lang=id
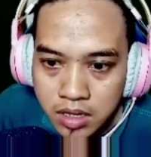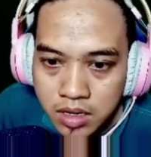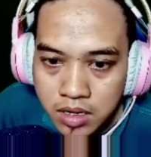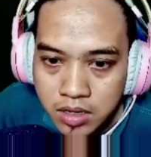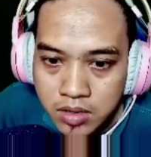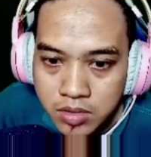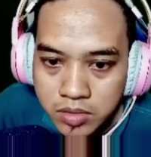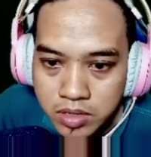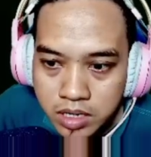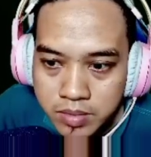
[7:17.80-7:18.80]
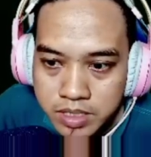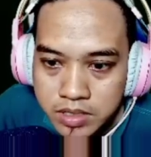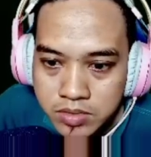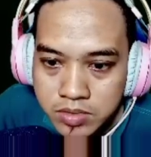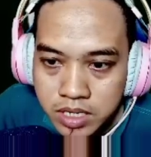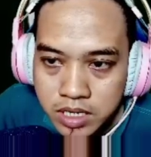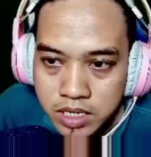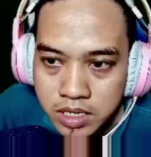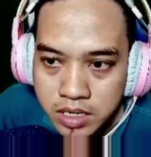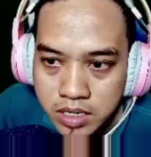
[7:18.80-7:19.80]
lo nggak bisa juga nih
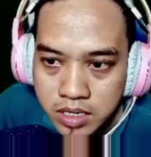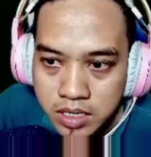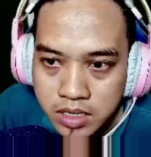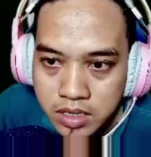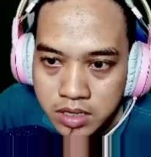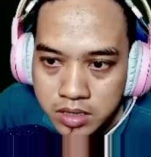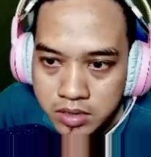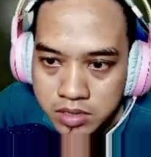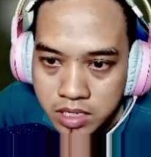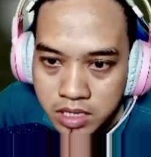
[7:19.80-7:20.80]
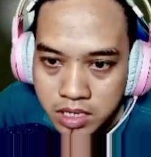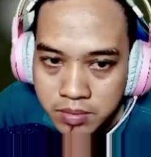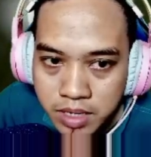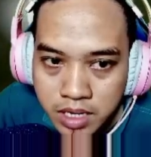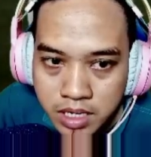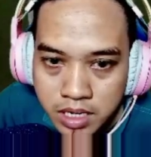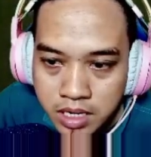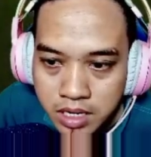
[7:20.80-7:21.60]
terus kita kemana